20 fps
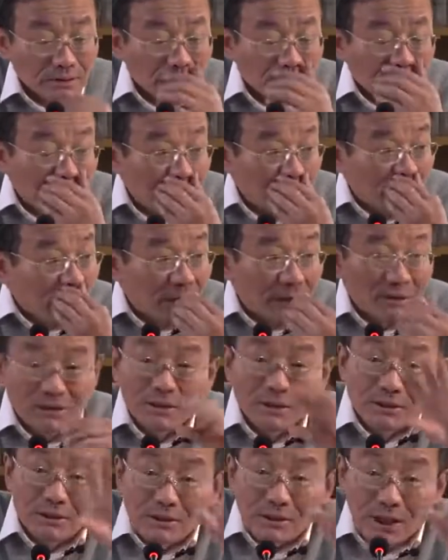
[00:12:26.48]
但整个
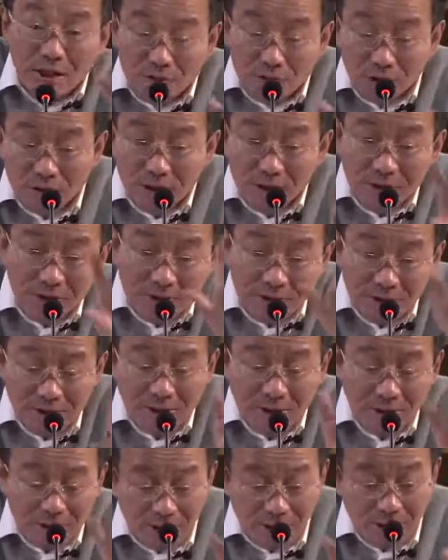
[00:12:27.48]
地球来说，整个世
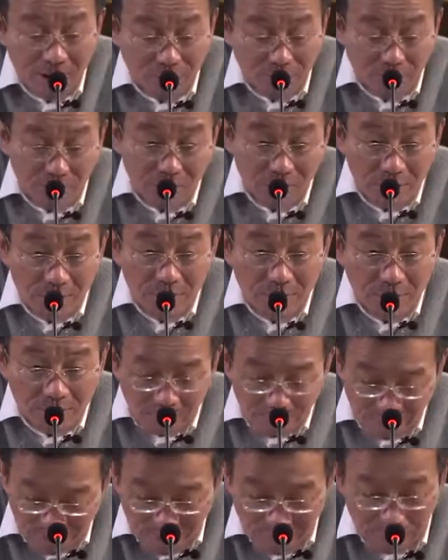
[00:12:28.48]
界上来说，
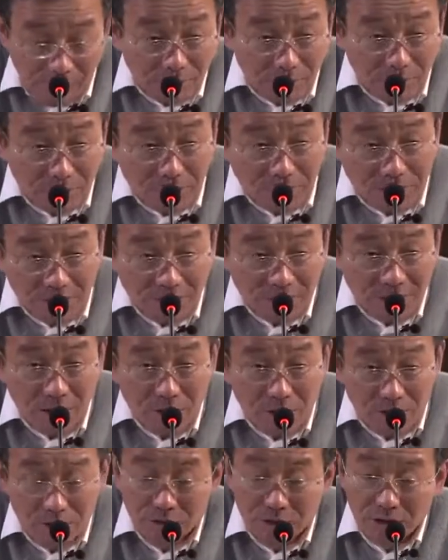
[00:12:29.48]
资本主义生产
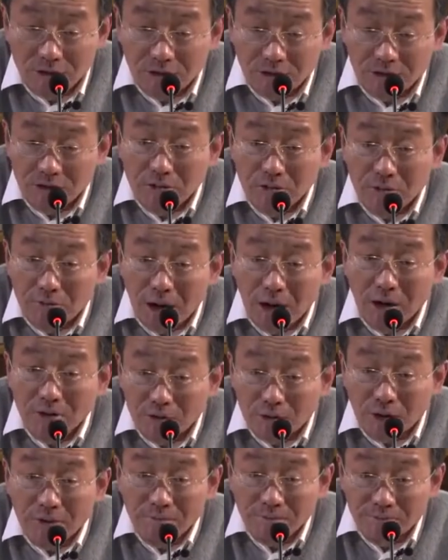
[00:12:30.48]
固有的这种矛
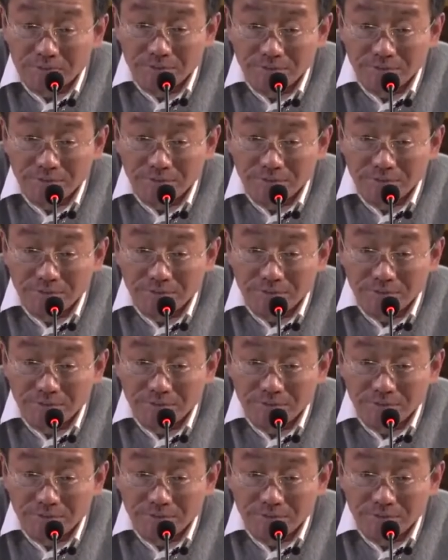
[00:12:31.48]
盾，